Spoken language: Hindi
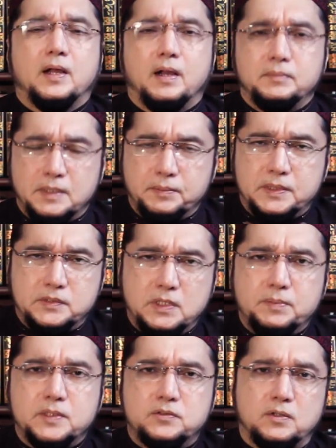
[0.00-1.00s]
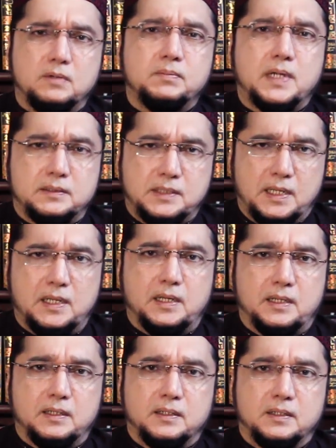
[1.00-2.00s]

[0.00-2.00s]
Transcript: हम जब किसी पे जुल्म करते हैं